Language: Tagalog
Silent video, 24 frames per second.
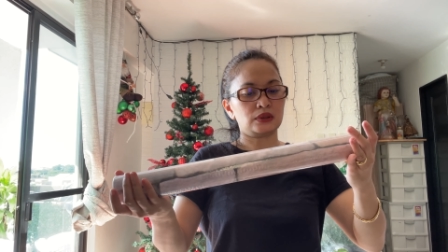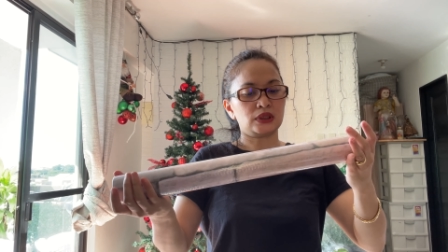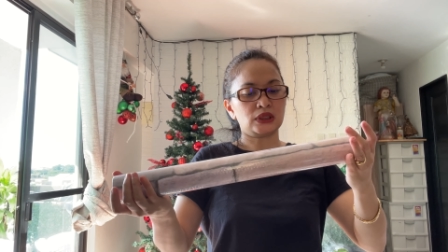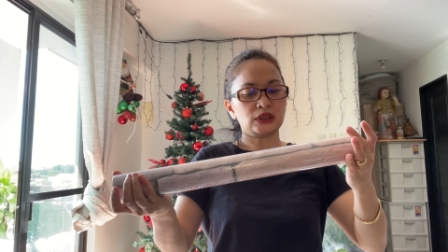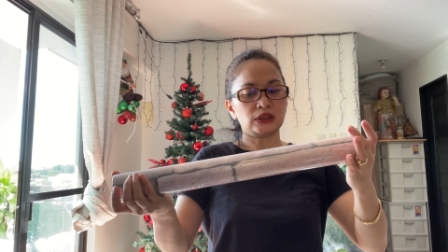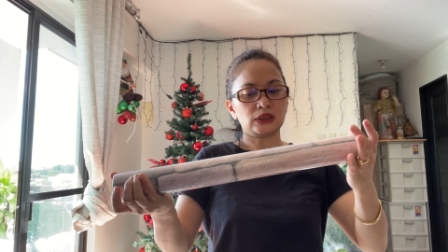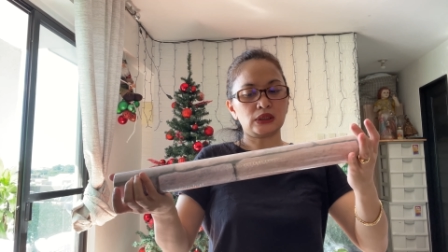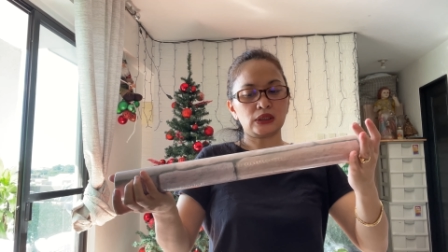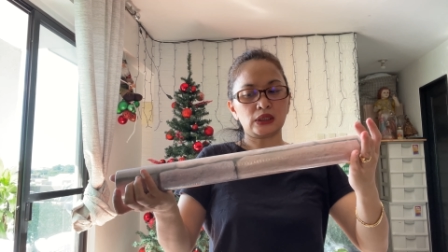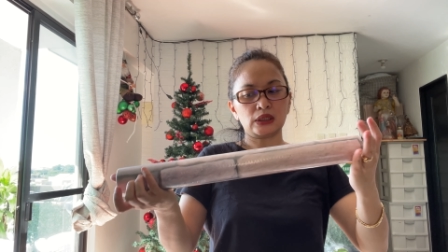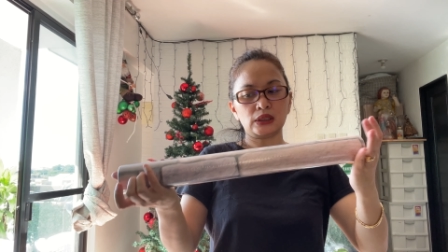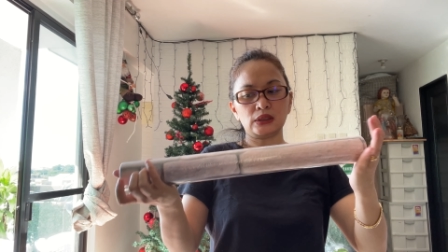
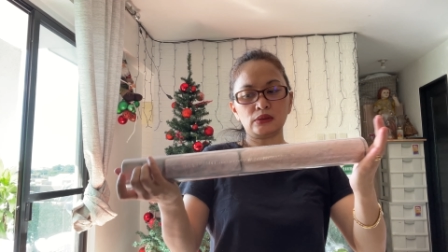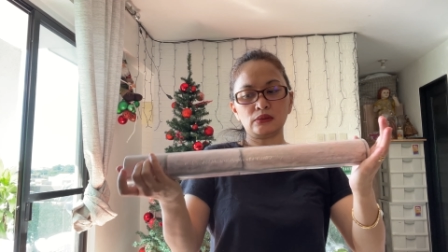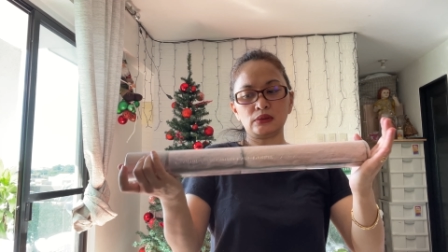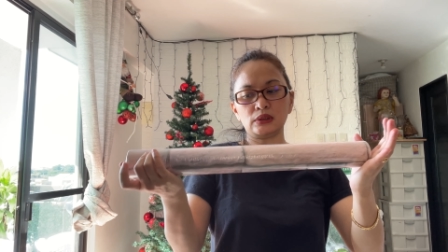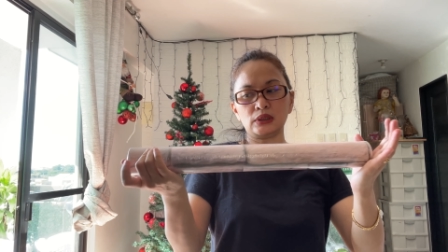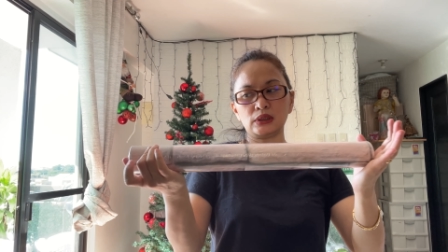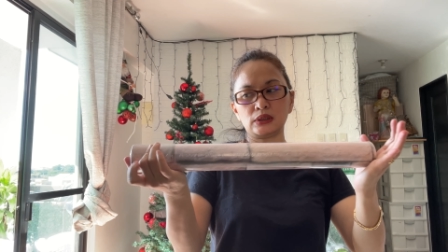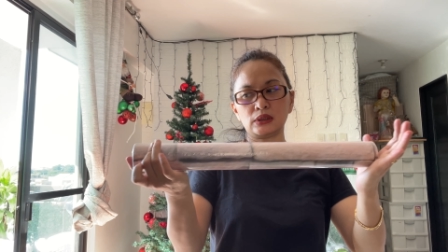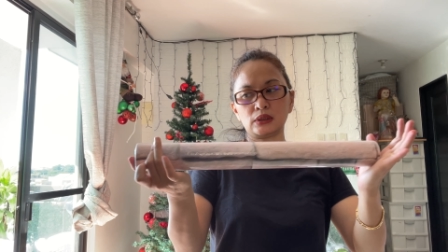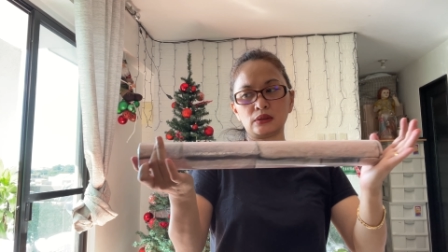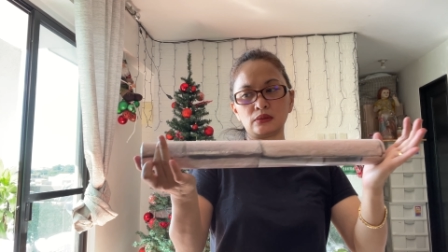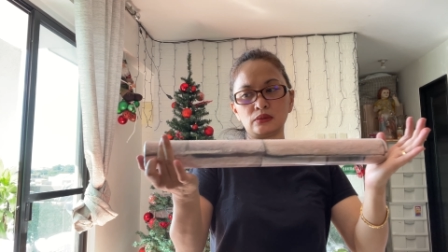nag-try
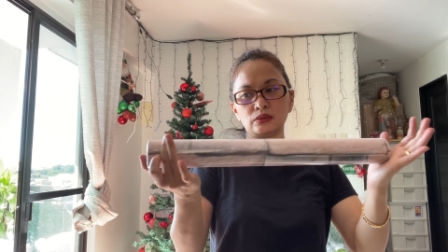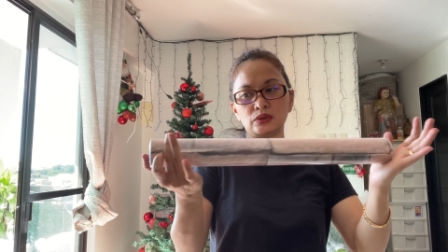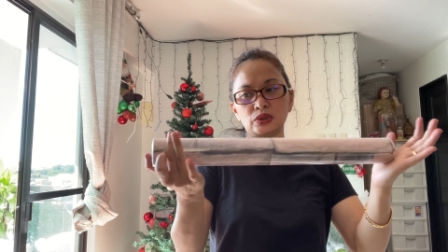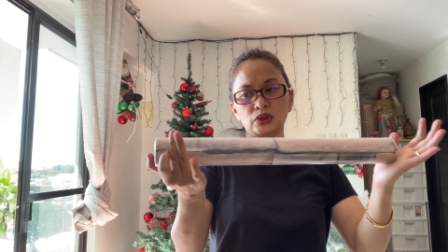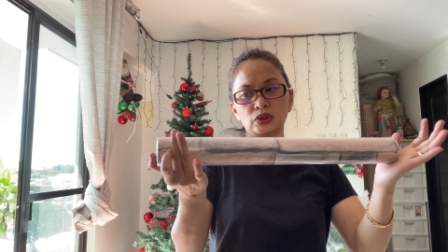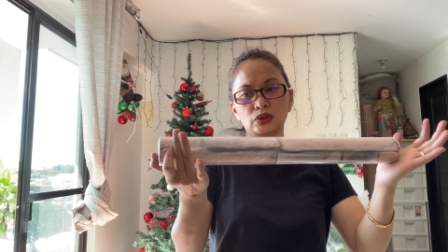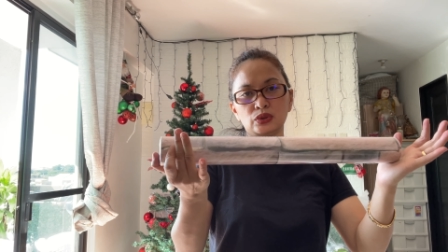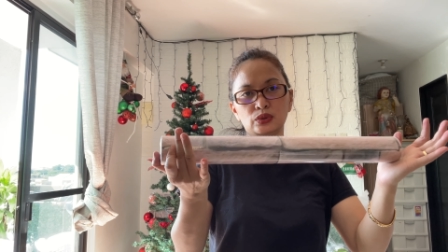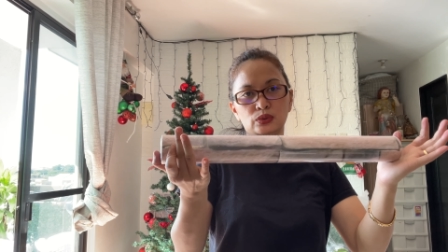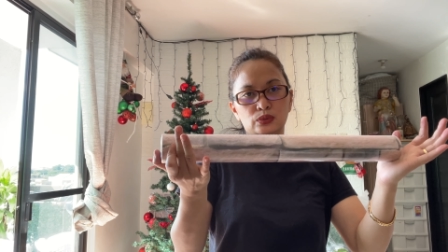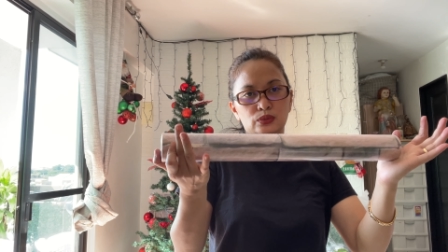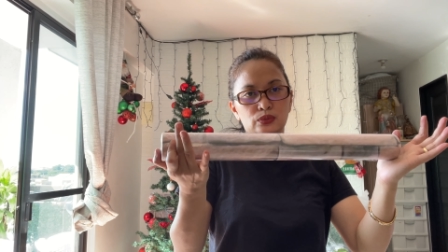ulit ako
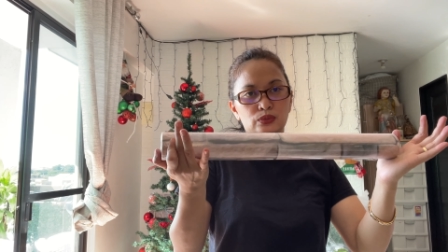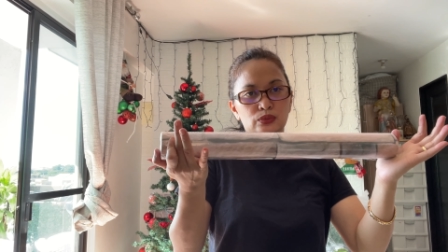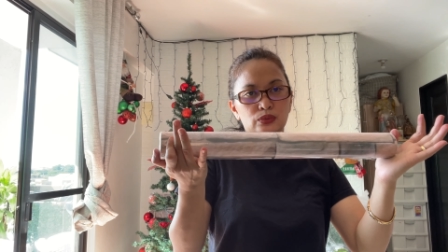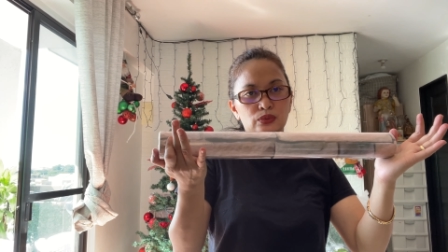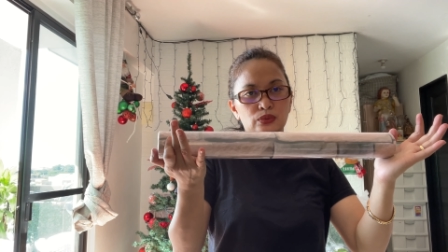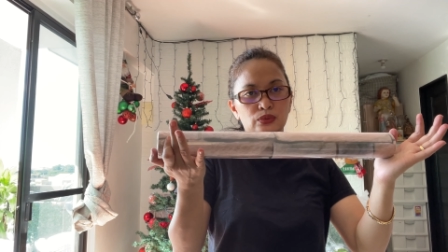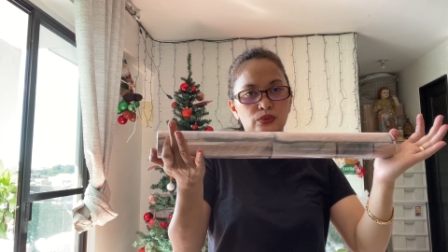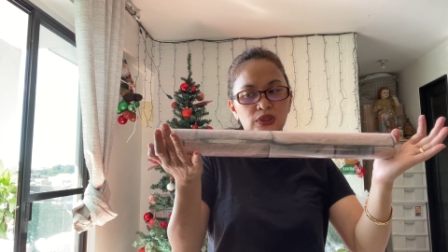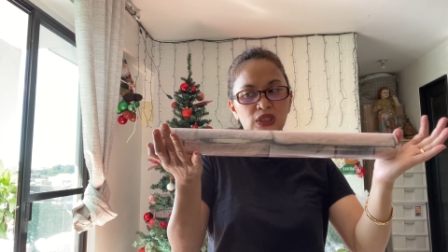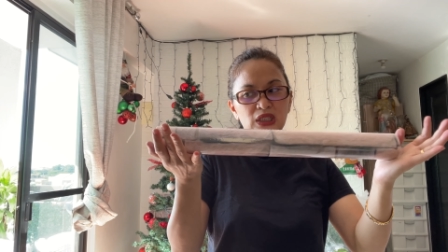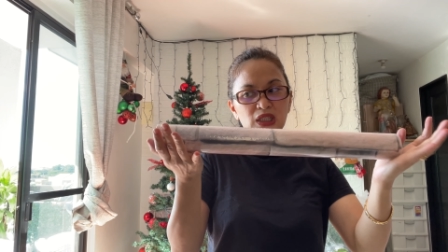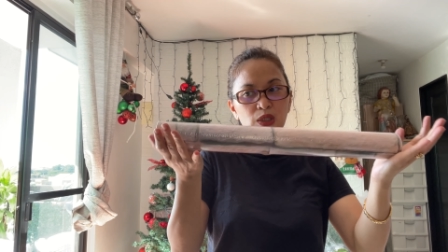nito.
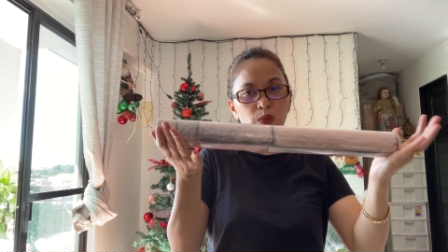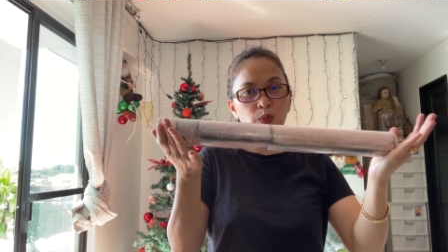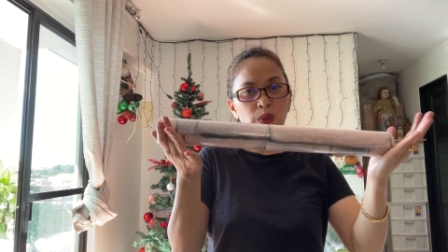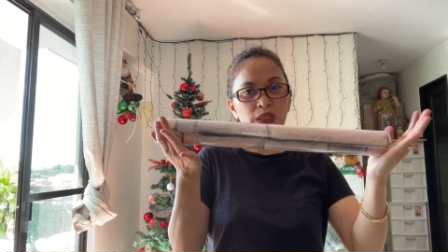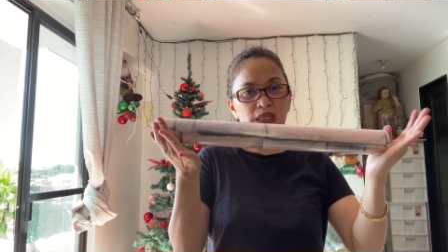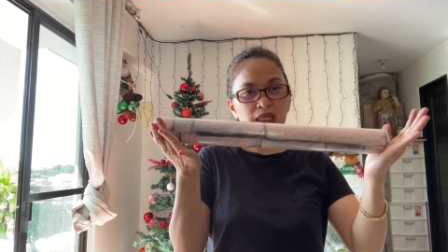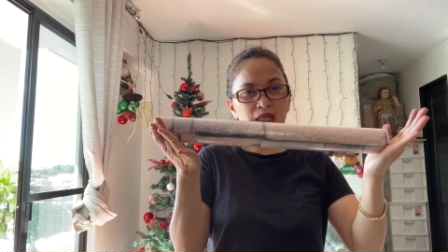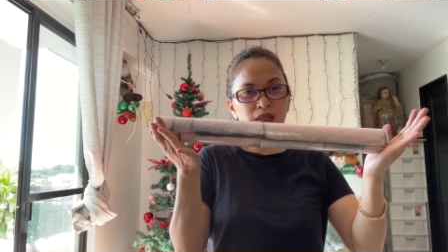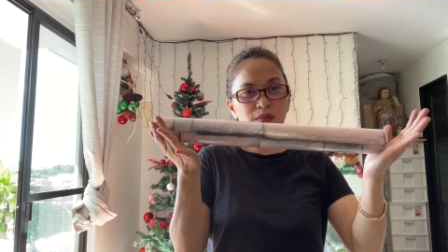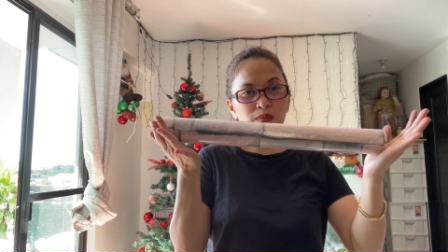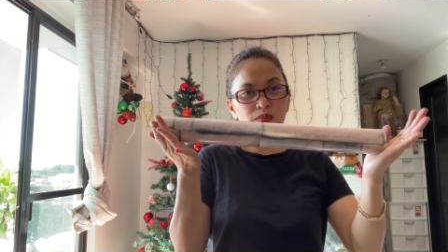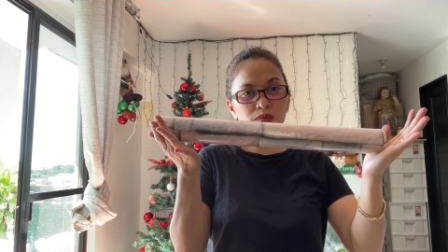Dalawa
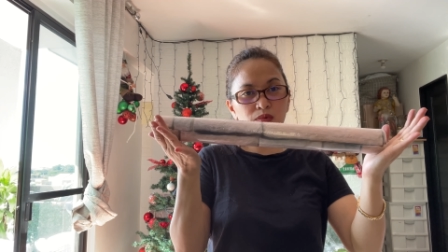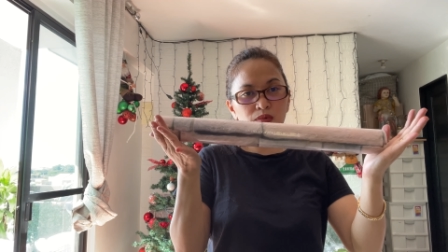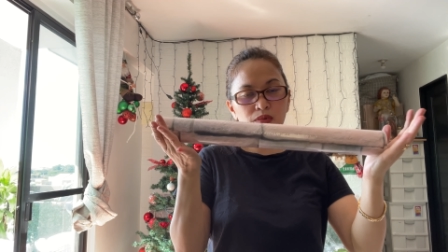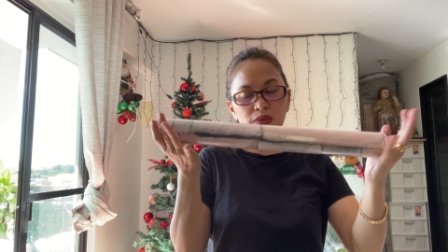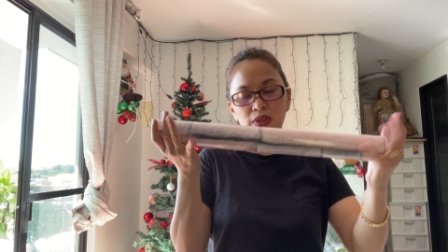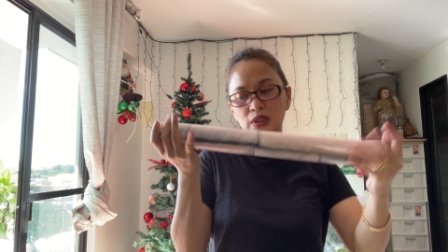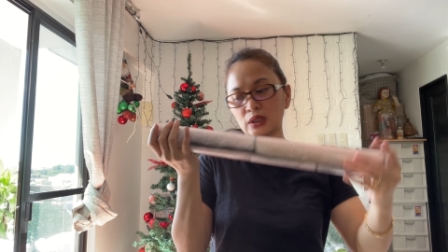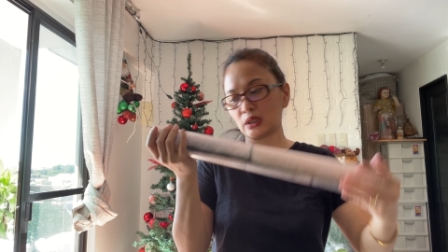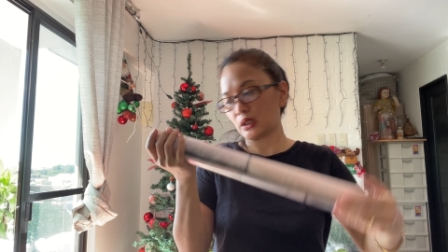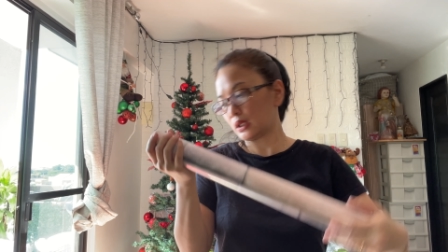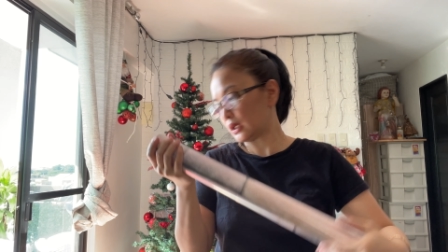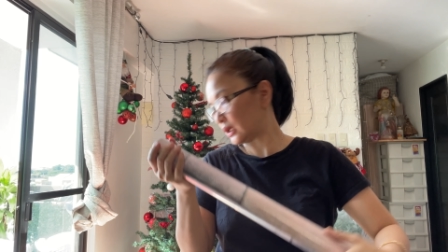lang
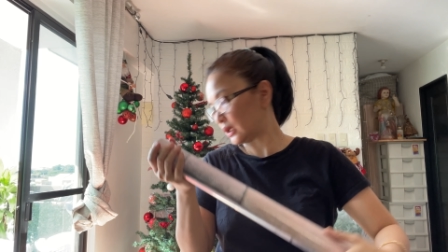muna.